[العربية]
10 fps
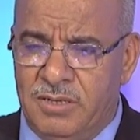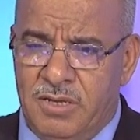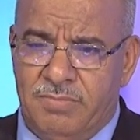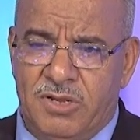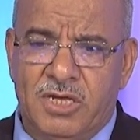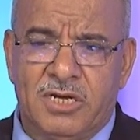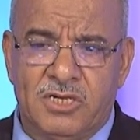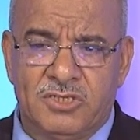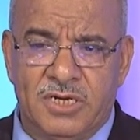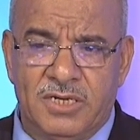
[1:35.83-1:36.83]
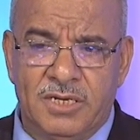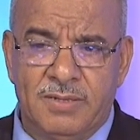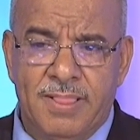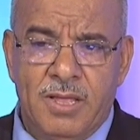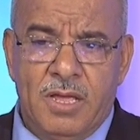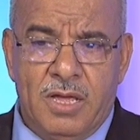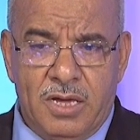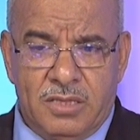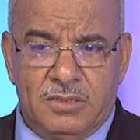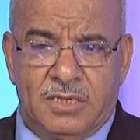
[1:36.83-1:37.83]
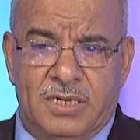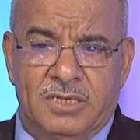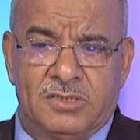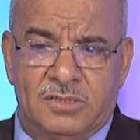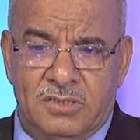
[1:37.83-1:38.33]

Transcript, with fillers: من ثقه الجزائريين ايضا الرئيس